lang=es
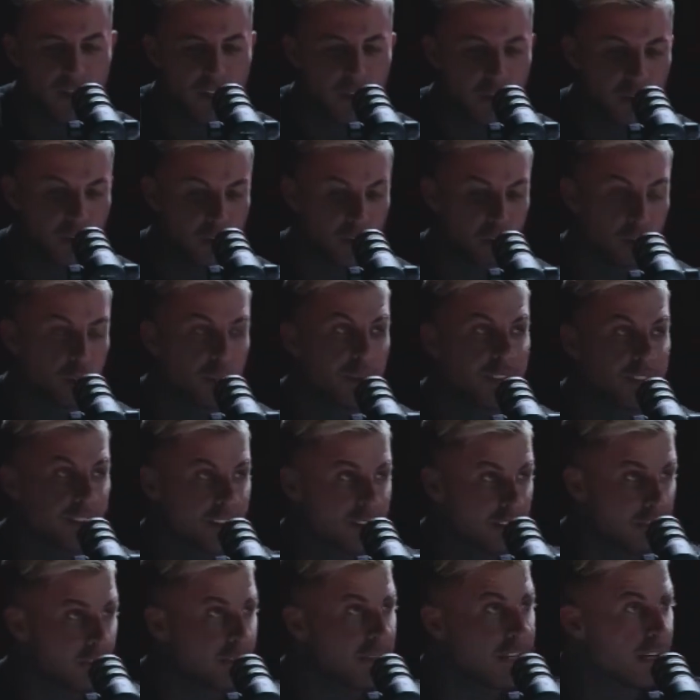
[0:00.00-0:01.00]
vida. Cuando
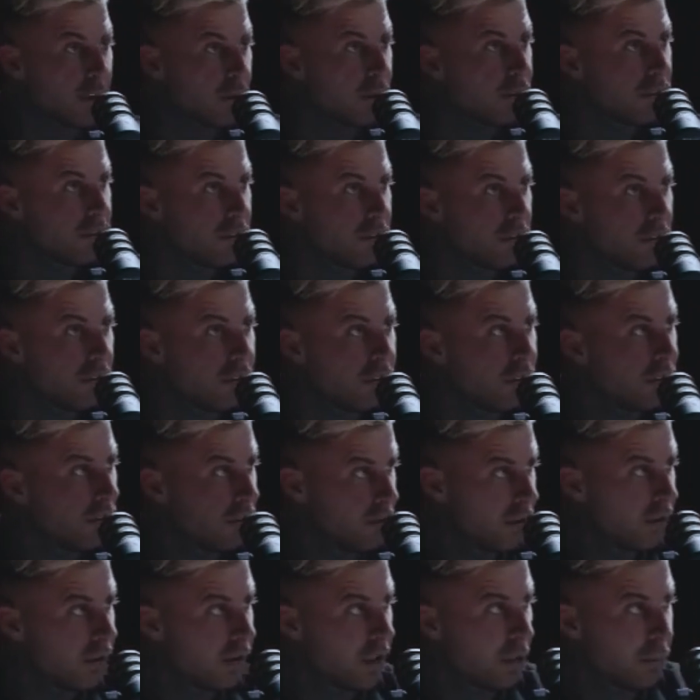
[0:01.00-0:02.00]
automaticé mi negocio
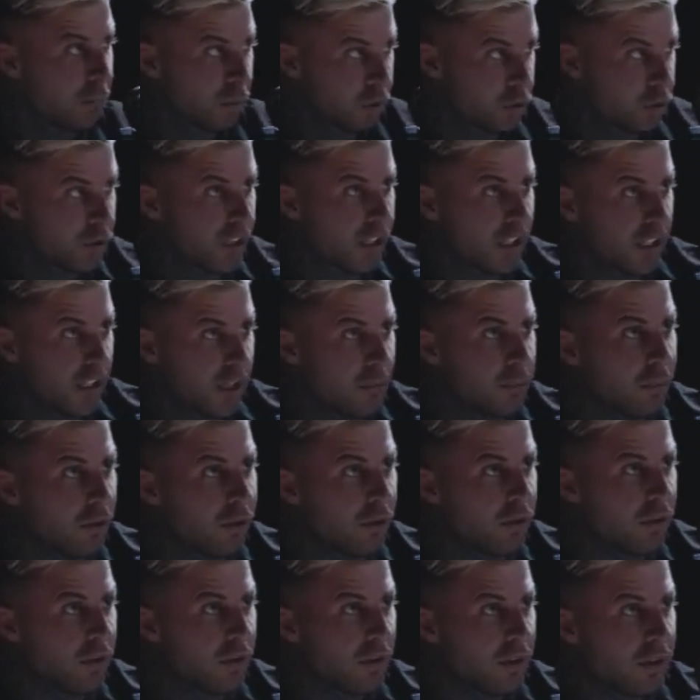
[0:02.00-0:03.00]
y puse un
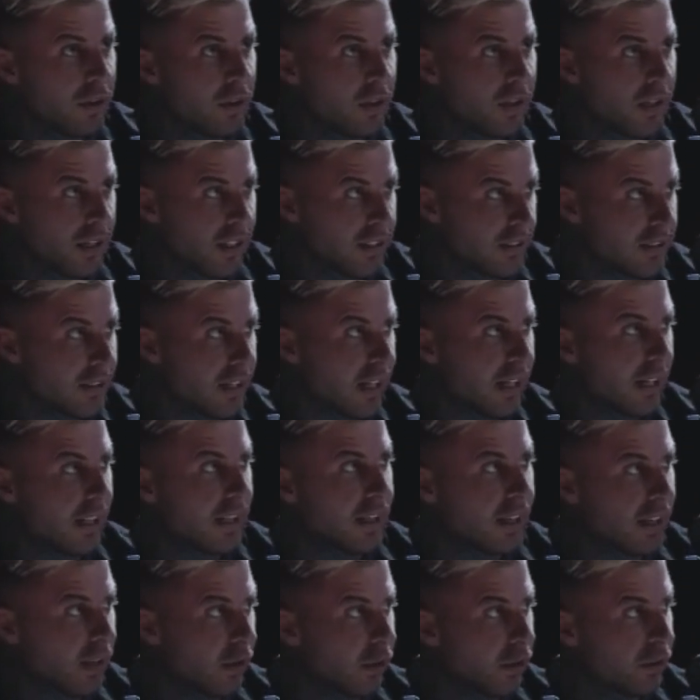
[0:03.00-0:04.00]
equipo y
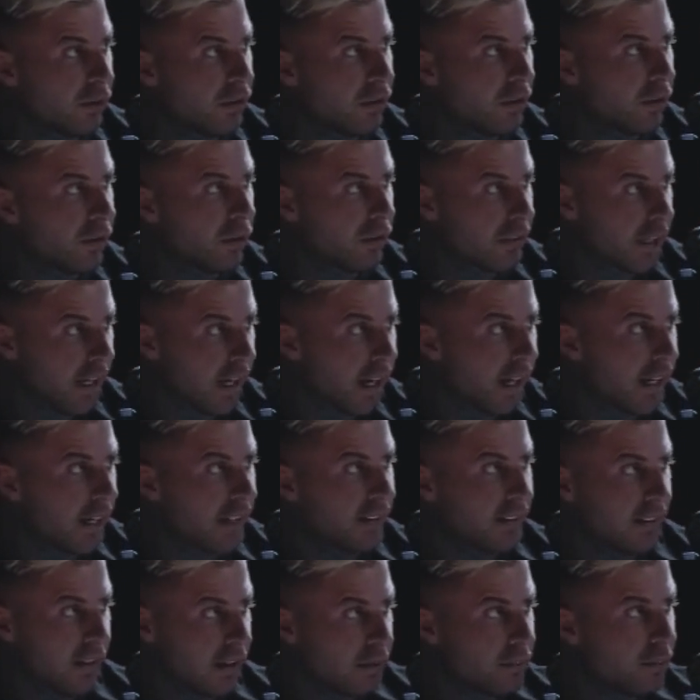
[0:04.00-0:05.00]
salí del negocio, que
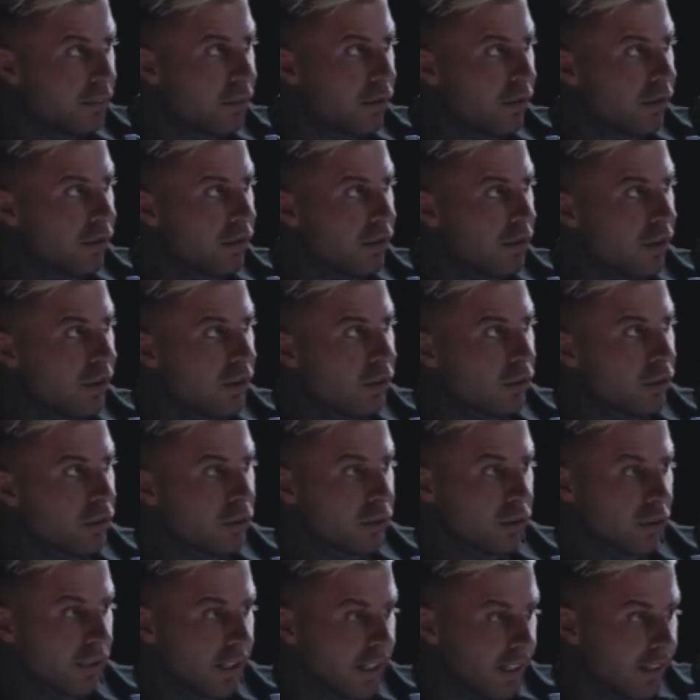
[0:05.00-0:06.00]
gané tiempo,
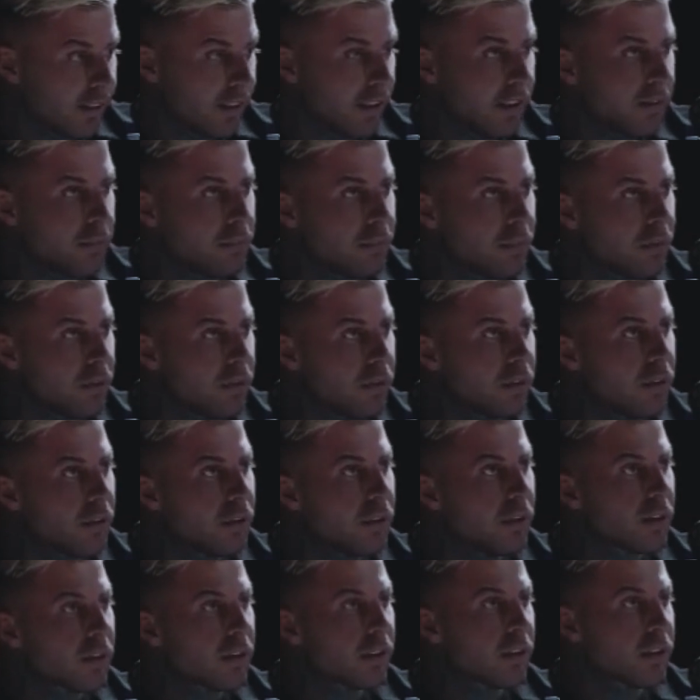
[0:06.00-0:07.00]
cuando gané tiempo
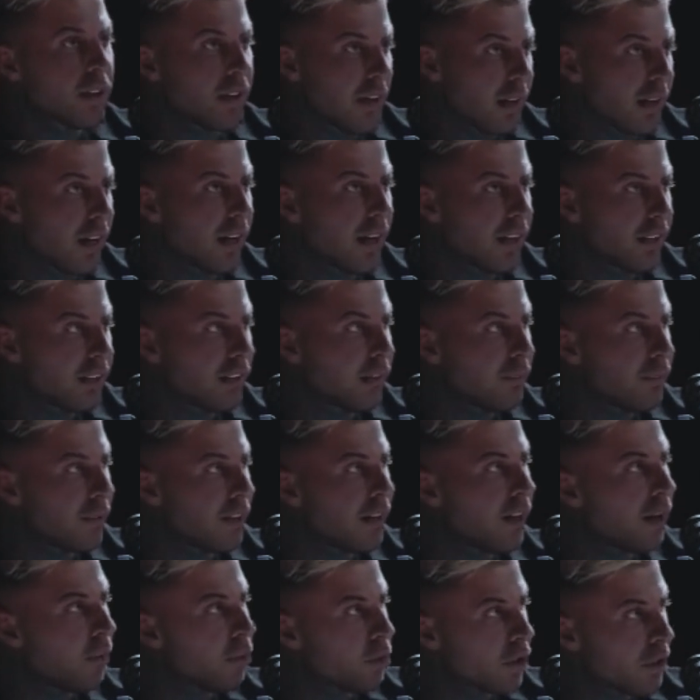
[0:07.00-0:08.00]
que gané
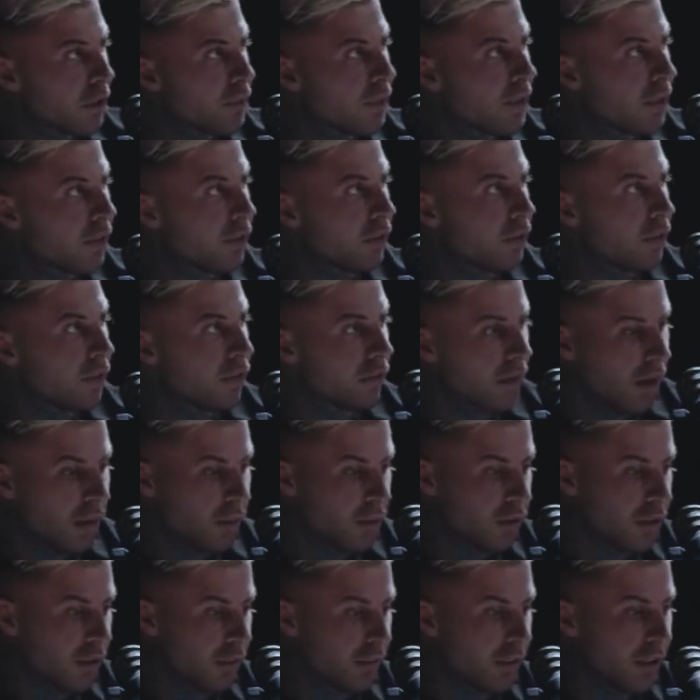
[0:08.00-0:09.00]
también aburrimiento.
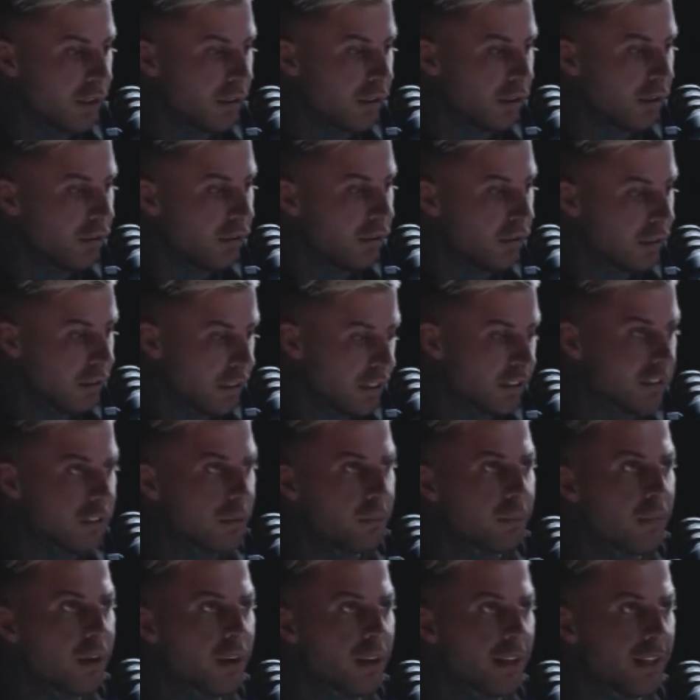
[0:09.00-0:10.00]
Aburrimiento
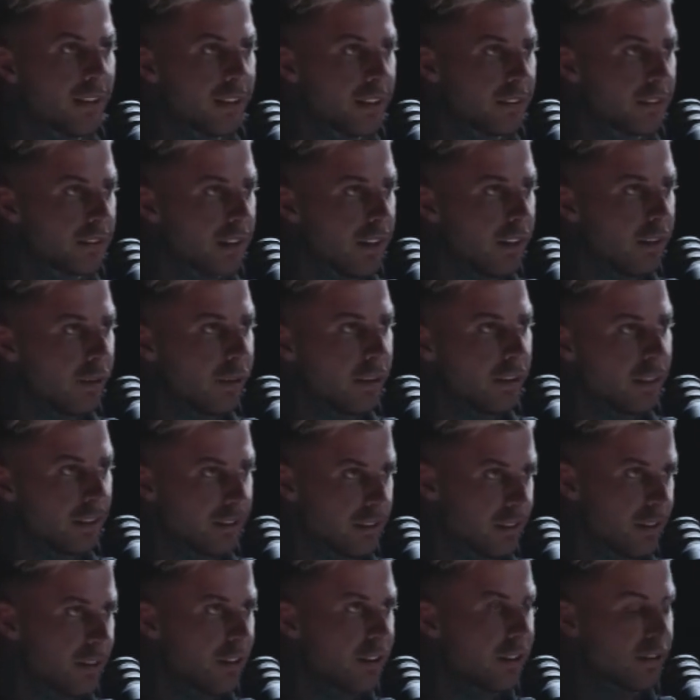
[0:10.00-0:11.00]
desemboca en deseo, el
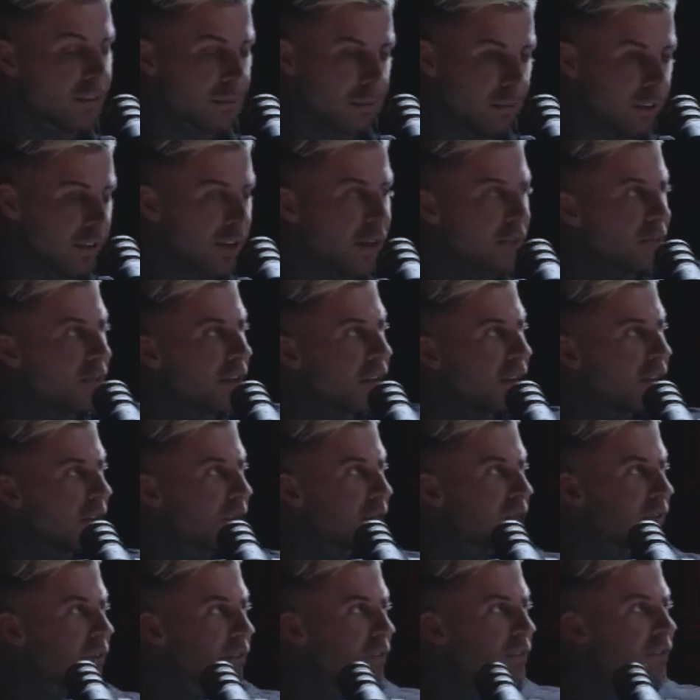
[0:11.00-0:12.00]
deseo desemboca en
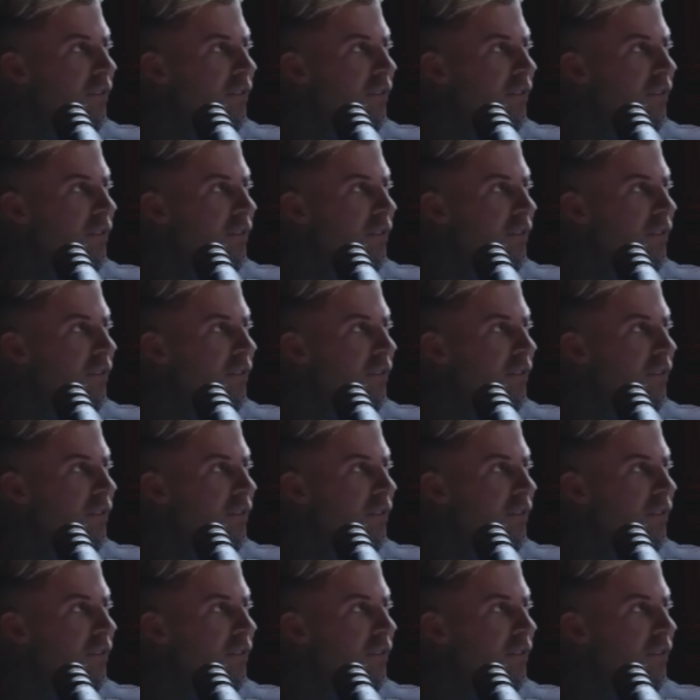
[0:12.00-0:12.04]
vicios.